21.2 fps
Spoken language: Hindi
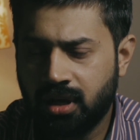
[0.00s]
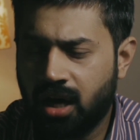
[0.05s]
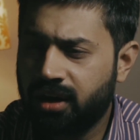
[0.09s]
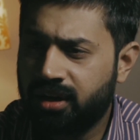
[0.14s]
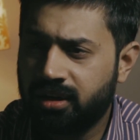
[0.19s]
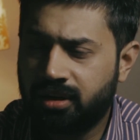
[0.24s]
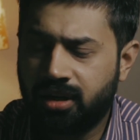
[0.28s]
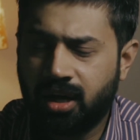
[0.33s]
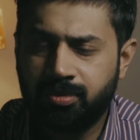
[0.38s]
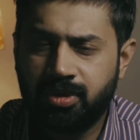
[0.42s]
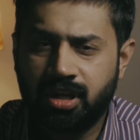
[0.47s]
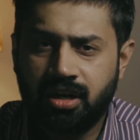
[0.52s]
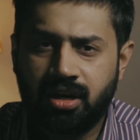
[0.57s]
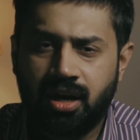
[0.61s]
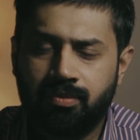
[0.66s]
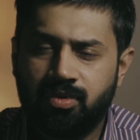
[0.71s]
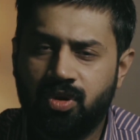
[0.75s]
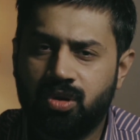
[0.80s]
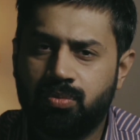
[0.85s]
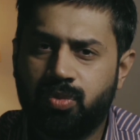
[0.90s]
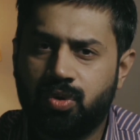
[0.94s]
आखिर कब तक
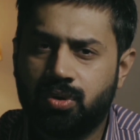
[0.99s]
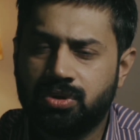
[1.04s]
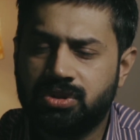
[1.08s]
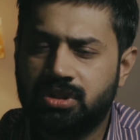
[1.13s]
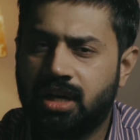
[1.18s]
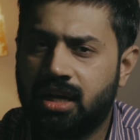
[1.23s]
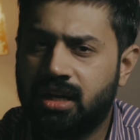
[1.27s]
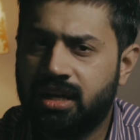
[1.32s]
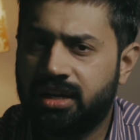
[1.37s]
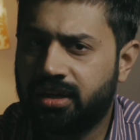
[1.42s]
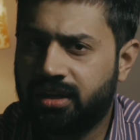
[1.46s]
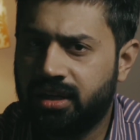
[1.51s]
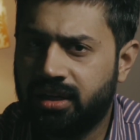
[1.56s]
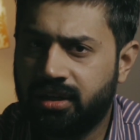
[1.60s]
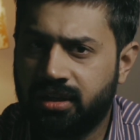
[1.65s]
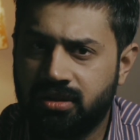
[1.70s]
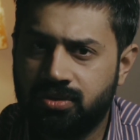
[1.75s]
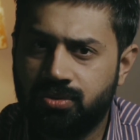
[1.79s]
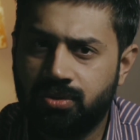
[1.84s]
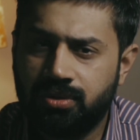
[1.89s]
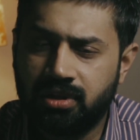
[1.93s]
हम लोग बोझ डाले
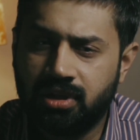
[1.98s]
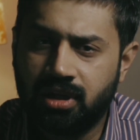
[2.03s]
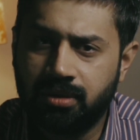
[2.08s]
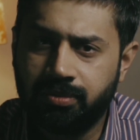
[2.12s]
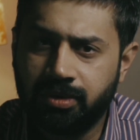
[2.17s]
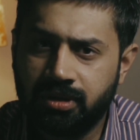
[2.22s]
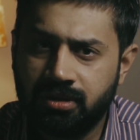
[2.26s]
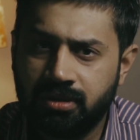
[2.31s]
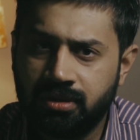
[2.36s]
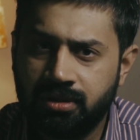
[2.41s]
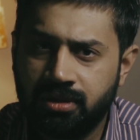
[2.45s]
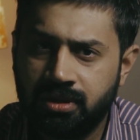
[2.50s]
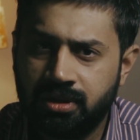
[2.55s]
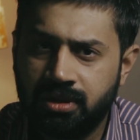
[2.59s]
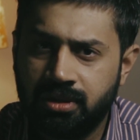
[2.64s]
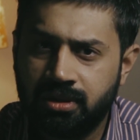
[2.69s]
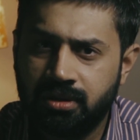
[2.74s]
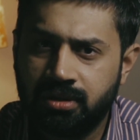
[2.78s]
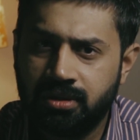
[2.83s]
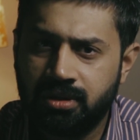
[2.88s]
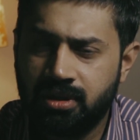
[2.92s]
रखेंगे इस दुनिया पे
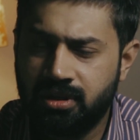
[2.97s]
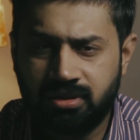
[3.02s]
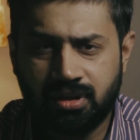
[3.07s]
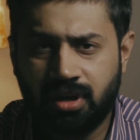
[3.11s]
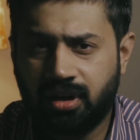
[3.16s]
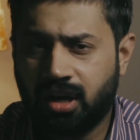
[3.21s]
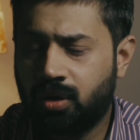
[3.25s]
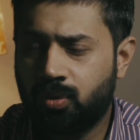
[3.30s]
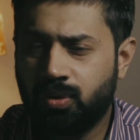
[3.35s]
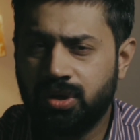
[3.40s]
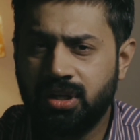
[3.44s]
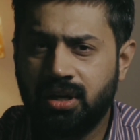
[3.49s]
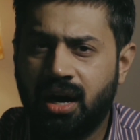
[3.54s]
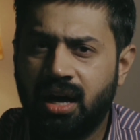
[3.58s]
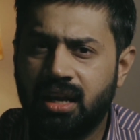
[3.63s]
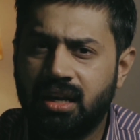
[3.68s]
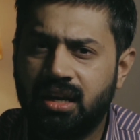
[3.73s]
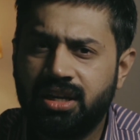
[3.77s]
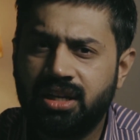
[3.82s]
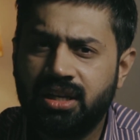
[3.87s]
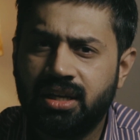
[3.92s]
इसका क्या कोई
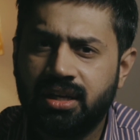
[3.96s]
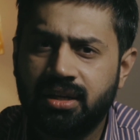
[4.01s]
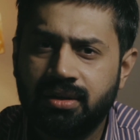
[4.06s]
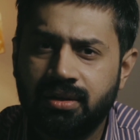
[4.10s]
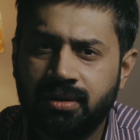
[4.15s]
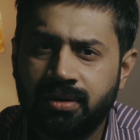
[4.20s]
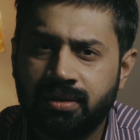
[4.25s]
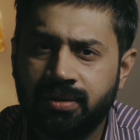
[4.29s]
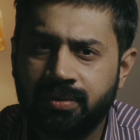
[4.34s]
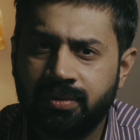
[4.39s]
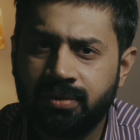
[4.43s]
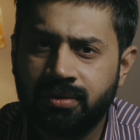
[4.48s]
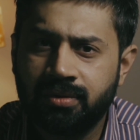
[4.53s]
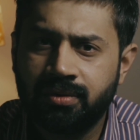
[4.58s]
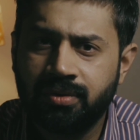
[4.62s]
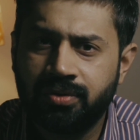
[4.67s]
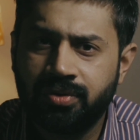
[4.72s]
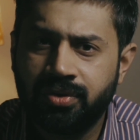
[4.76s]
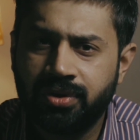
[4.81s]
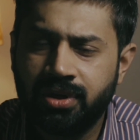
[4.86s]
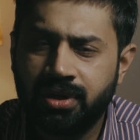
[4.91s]
हल नहीं है
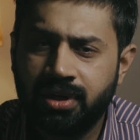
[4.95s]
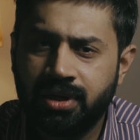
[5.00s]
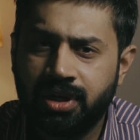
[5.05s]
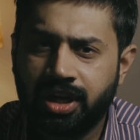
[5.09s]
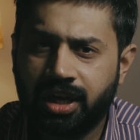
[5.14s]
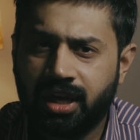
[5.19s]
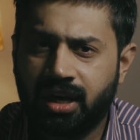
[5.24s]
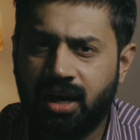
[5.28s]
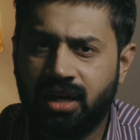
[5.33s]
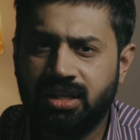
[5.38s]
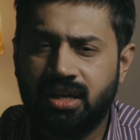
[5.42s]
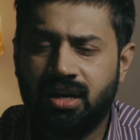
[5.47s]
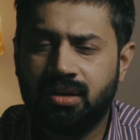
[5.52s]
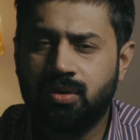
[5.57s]
क्या ये